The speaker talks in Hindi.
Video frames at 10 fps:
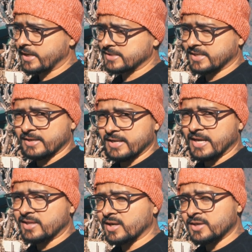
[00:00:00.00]
कैसे करना है
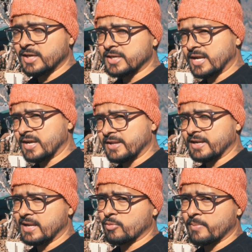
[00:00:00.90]
केदारकंठा ट्रैक करने के
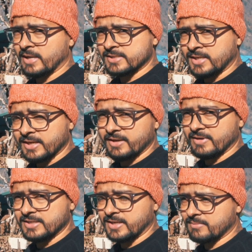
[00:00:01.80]
लिए आपको पहले संकरी
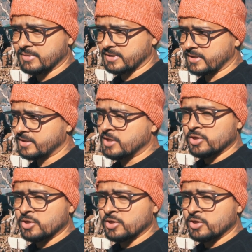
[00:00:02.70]
विलेज आना पड़ता है